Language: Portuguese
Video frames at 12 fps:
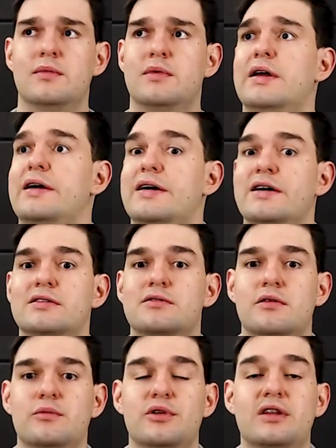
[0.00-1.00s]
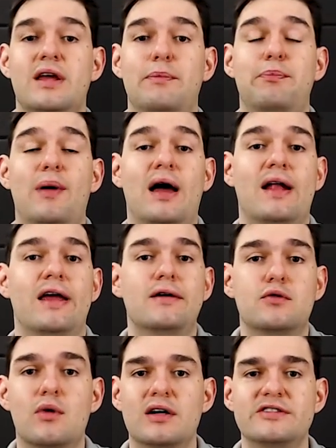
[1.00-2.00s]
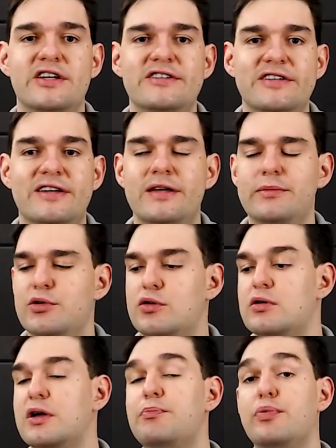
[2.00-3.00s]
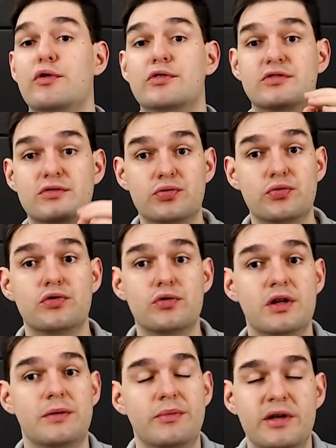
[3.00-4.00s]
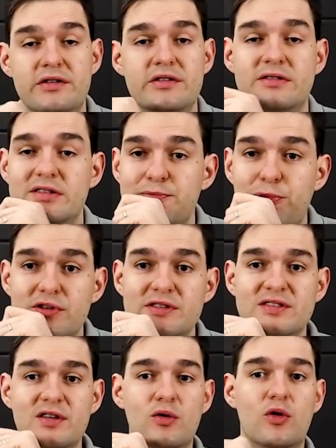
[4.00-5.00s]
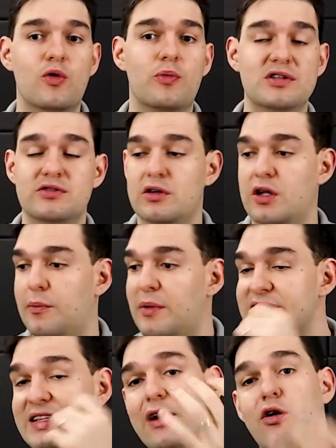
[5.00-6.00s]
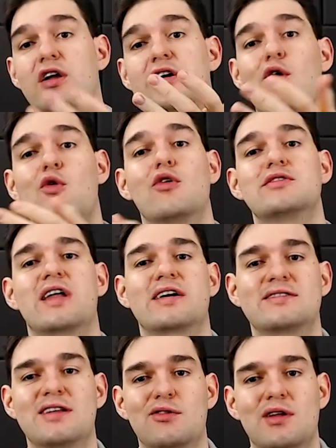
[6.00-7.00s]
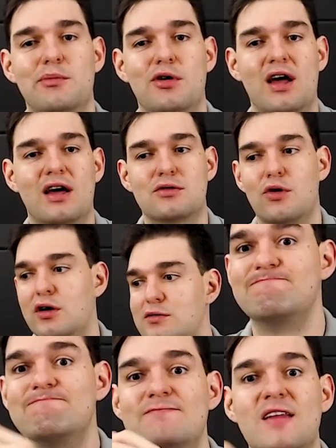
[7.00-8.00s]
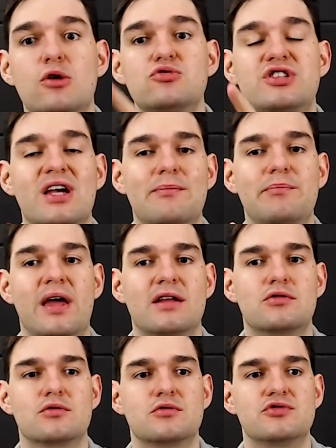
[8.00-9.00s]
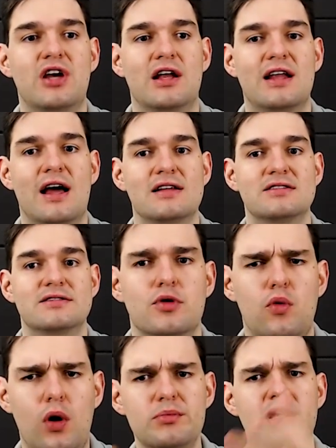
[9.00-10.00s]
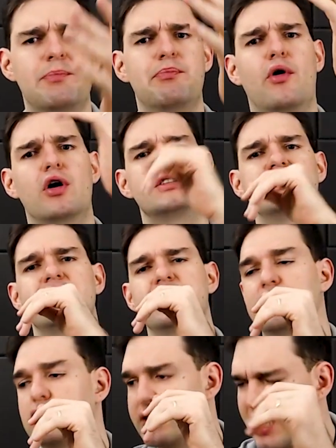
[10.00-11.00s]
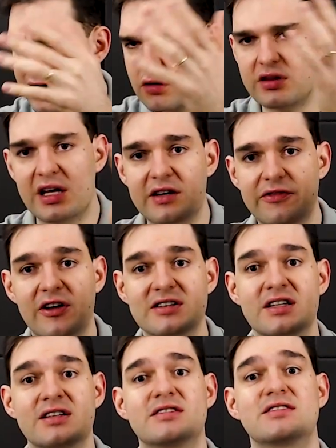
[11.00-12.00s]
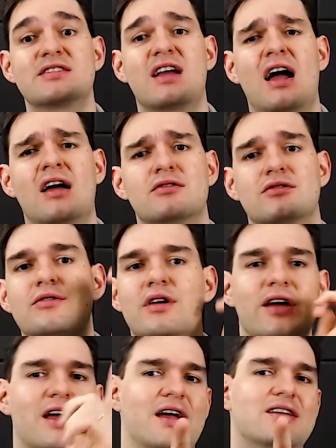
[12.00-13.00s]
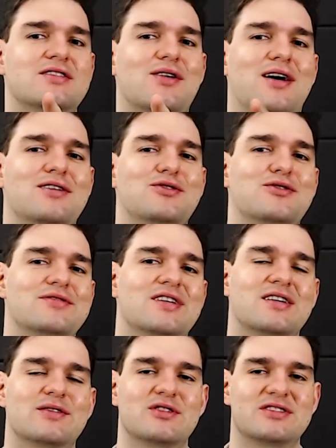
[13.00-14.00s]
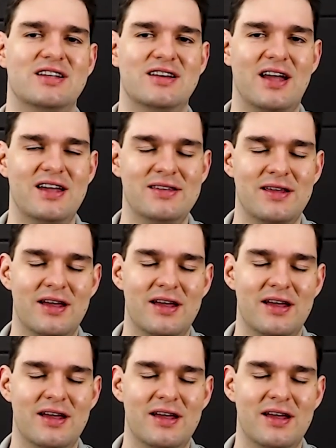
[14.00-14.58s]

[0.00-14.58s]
Leandro, eu me deparei com um agente químico que possui um limite de exposição ocupacional, mas na hora que eu contactei o laboratório, não tinha método de análise. Como que pode isso? O que, que eu tenho que fazer nesses casos? Essa é uma dúvida que você tem?